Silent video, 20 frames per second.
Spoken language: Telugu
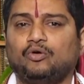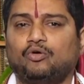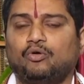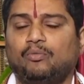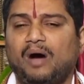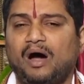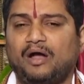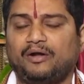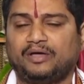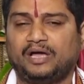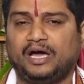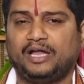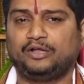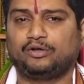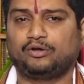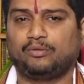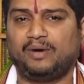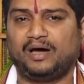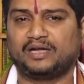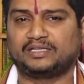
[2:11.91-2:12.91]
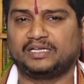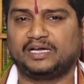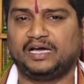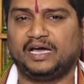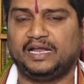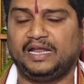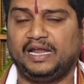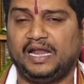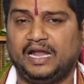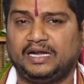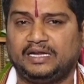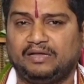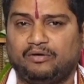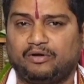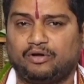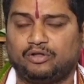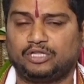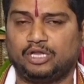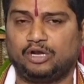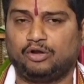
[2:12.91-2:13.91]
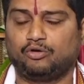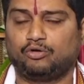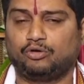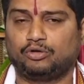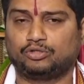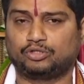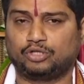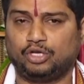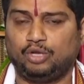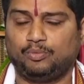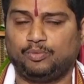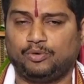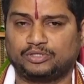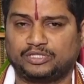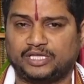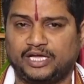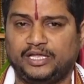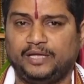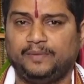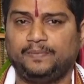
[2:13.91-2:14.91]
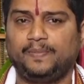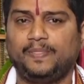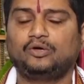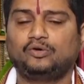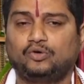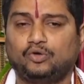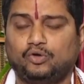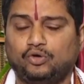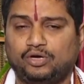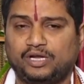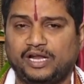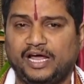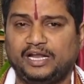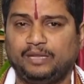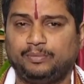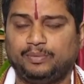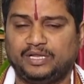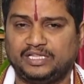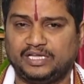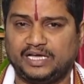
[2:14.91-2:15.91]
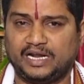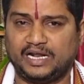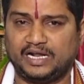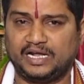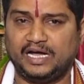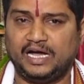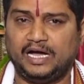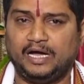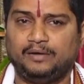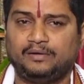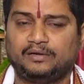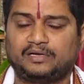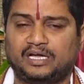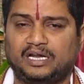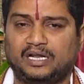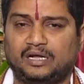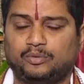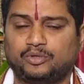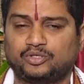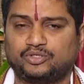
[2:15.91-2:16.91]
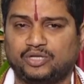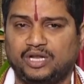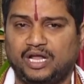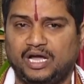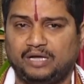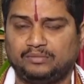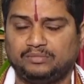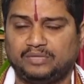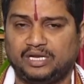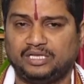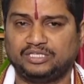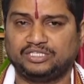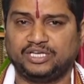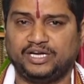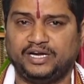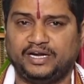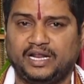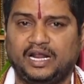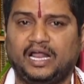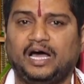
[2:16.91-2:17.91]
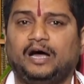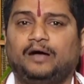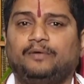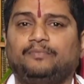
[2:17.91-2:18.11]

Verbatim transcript: కుమారుడు గాని కుమార్తె గాని ఇలాంటి అవరోధనలు కూడా తొలిగిపోతాయి గురుగ్రాని ప్రీతికరంగా కనకపుష్య రాగం ధరించిన ఎడల